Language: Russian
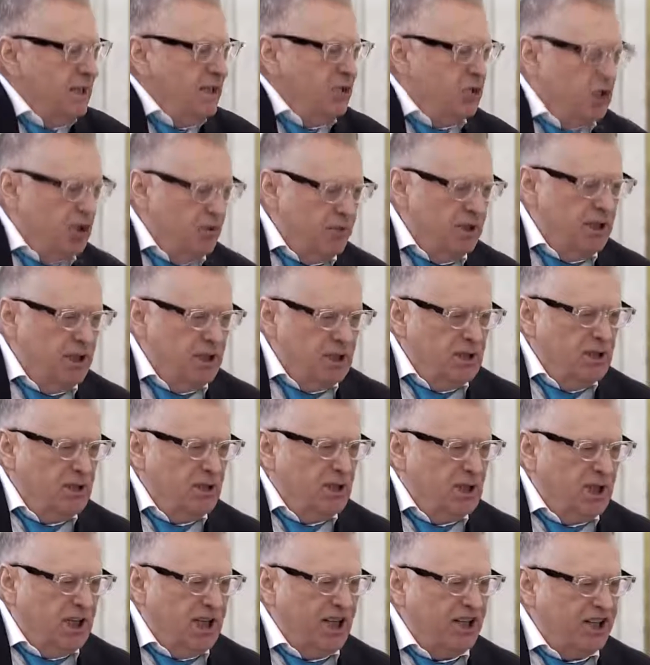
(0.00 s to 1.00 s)
чтобы
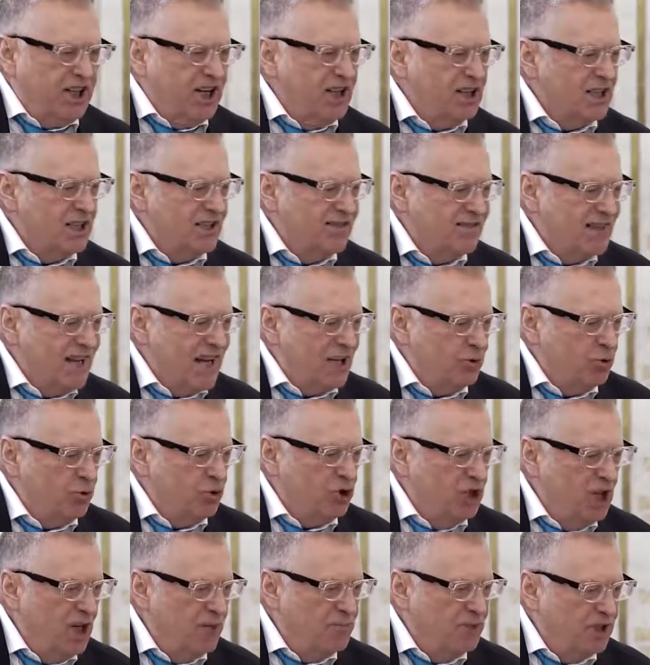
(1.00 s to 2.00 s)
хотелось взять
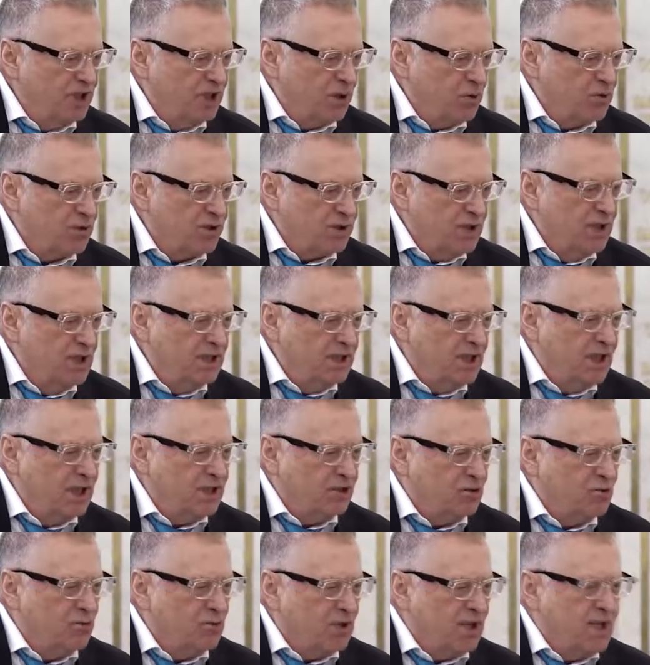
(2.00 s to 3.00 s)
учебник русской
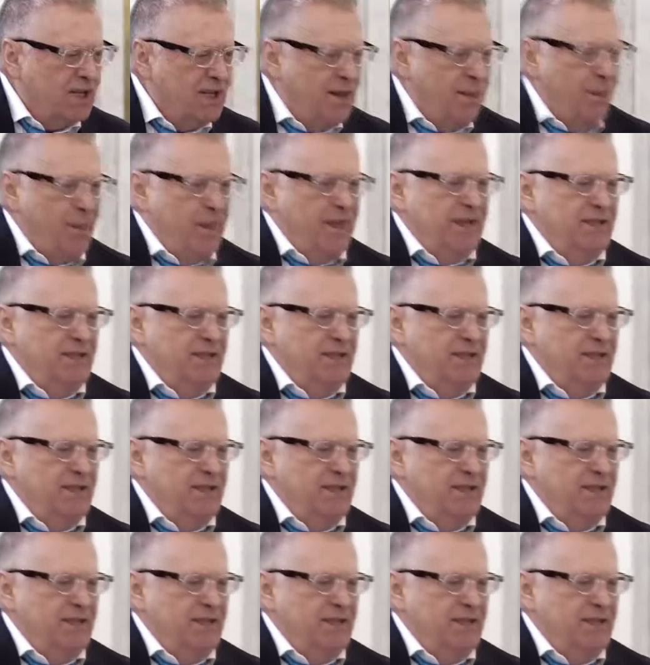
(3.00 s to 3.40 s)
литературы.